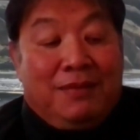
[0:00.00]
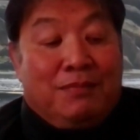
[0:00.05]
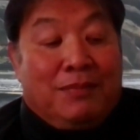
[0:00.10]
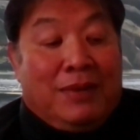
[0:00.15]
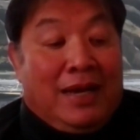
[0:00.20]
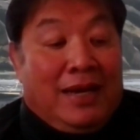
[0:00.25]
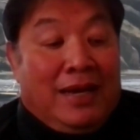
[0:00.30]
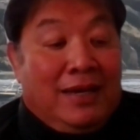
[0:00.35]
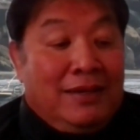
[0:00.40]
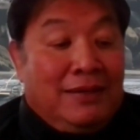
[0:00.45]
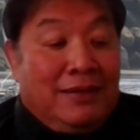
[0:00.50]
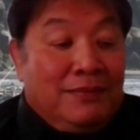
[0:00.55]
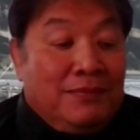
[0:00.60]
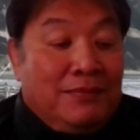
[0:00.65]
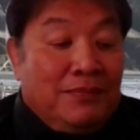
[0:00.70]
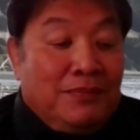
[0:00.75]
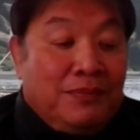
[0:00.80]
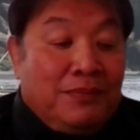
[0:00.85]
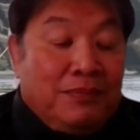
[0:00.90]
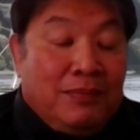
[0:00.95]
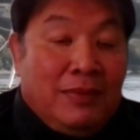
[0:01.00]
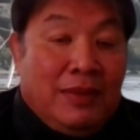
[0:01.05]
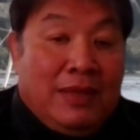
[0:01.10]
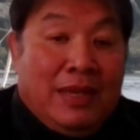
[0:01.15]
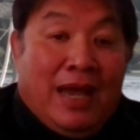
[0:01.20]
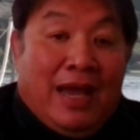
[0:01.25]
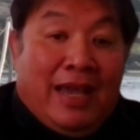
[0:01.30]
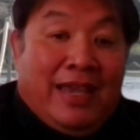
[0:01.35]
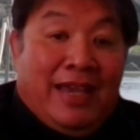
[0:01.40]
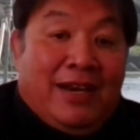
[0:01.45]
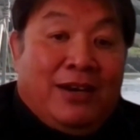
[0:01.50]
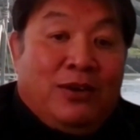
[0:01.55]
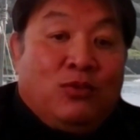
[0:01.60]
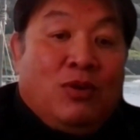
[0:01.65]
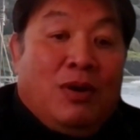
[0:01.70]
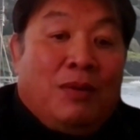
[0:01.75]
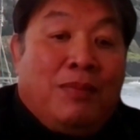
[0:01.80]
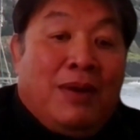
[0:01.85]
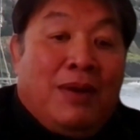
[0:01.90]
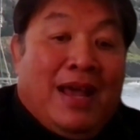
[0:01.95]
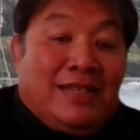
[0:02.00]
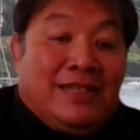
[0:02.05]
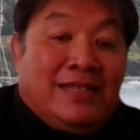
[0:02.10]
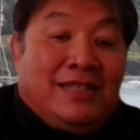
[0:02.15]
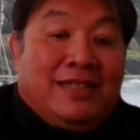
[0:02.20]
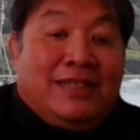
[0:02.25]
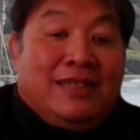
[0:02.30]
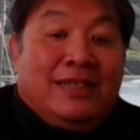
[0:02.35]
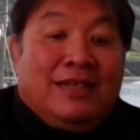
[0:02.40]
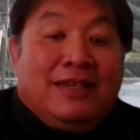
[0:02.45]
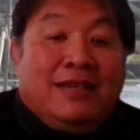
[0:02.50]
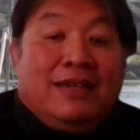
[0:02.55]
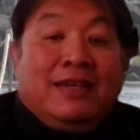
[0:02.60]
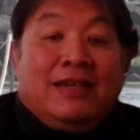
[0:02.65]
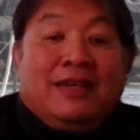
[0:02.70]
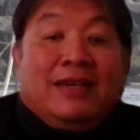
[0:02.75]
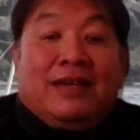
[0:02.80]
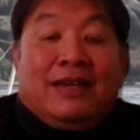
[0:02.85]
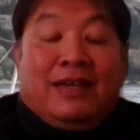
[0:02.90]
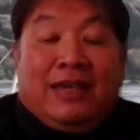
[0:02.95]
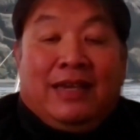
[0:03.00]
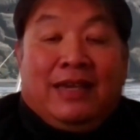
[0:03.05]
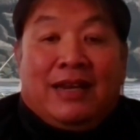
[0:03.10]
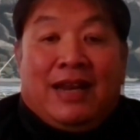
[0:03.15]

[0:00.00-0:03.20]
5 ayat 12.